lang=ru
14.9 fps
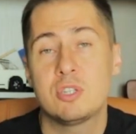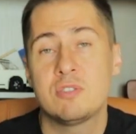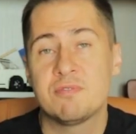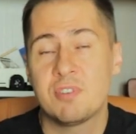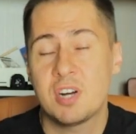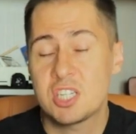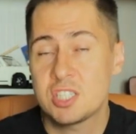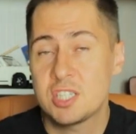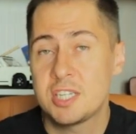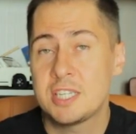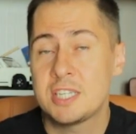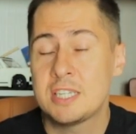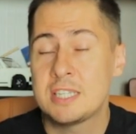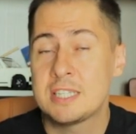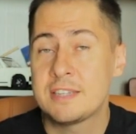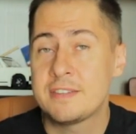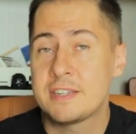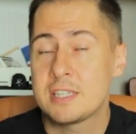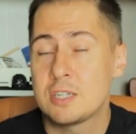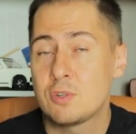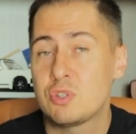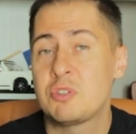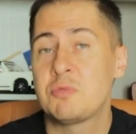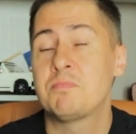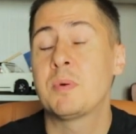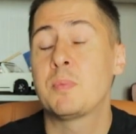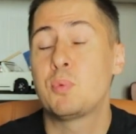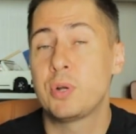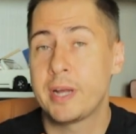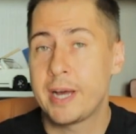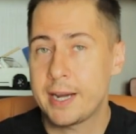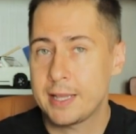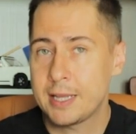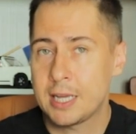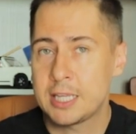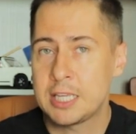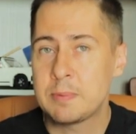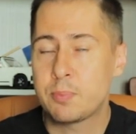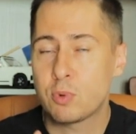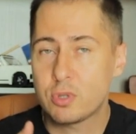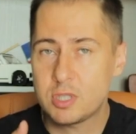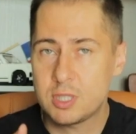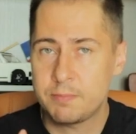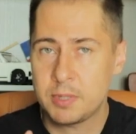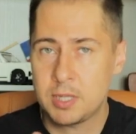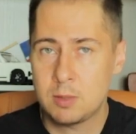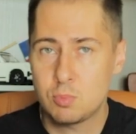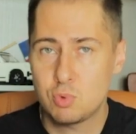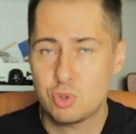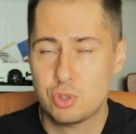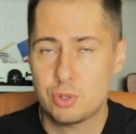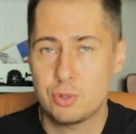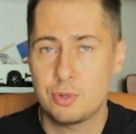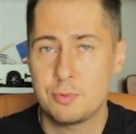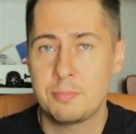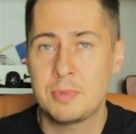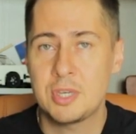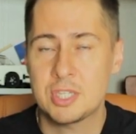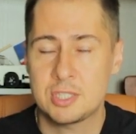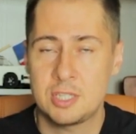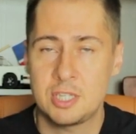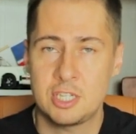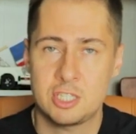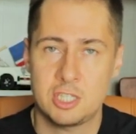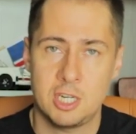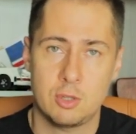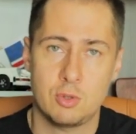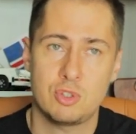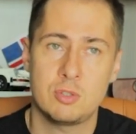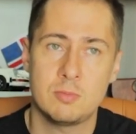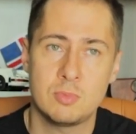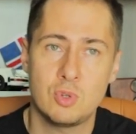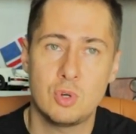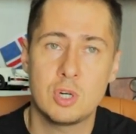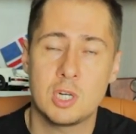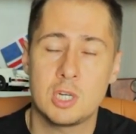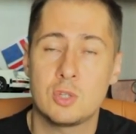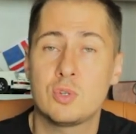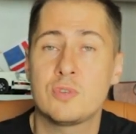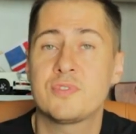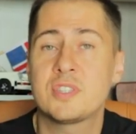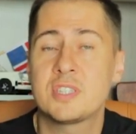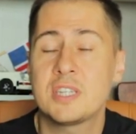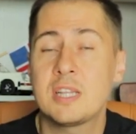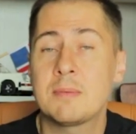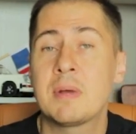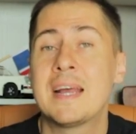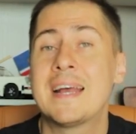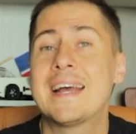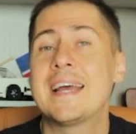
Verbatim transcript: очень важна и, наверное, очень популярная, не просто потому, что место решает очень многое, но и в целом